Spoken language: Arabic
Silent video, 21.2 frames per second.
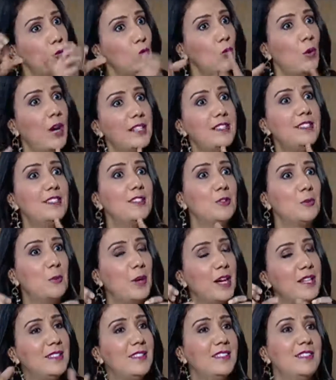وغادي
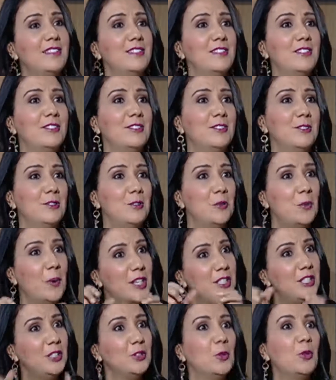وغادي آه،
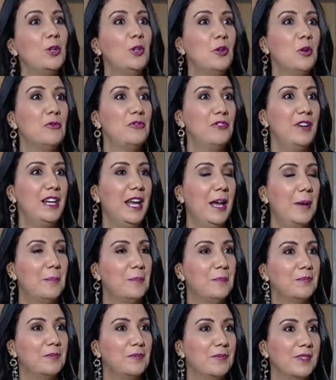وغادي يدخل لهم في
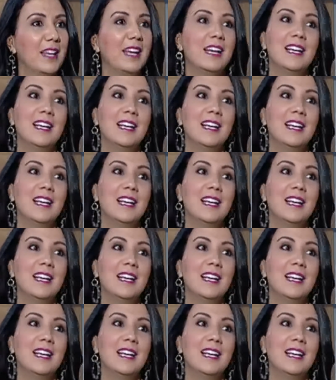خلل